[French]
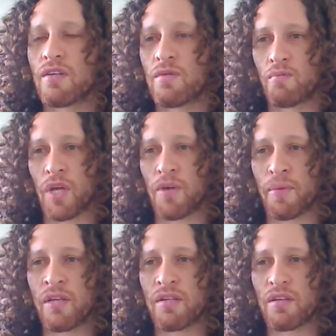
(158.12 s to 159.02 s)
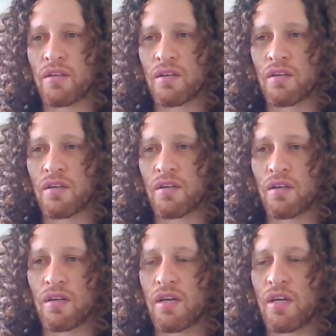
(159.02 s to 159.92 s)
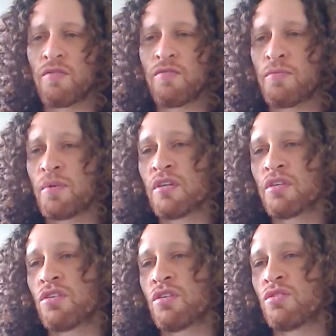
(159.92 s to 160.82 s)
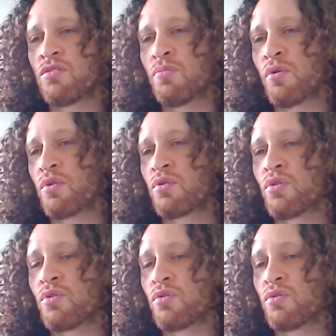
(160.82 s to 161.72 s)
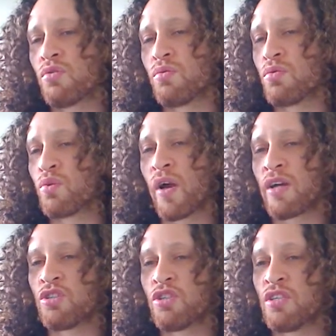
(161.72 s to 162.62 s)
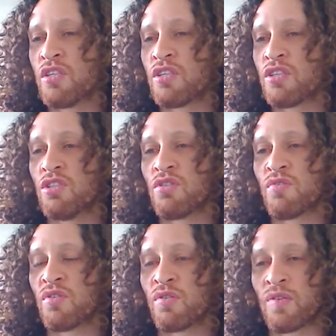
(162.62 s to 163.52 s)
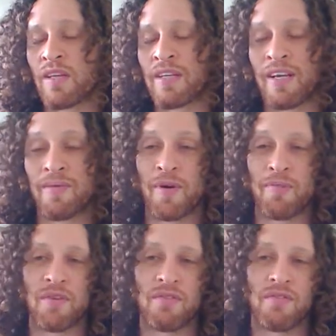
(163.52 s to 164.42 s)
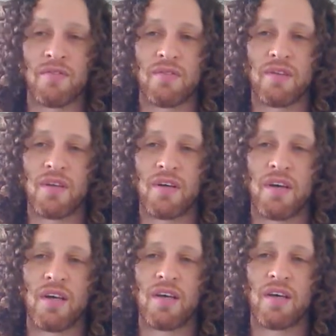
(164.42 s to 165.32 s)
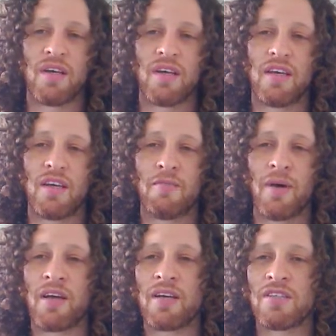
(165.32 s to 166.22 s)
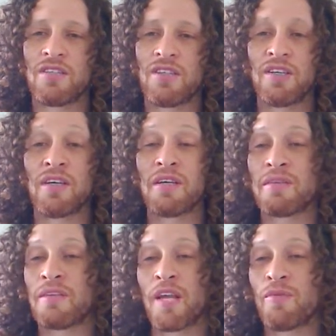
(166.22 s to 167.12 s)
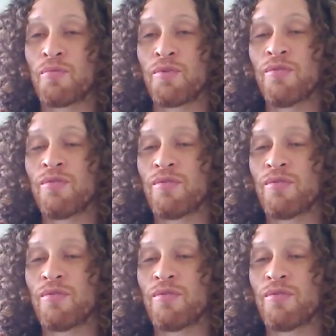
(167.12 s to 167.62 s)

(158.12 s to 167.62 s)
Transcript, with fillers: Mais les bêtes Il faut bien que je supporte deux euh, ou trois chenilles si je veux connaître les papillons. Il paraît que c'est tellement beau.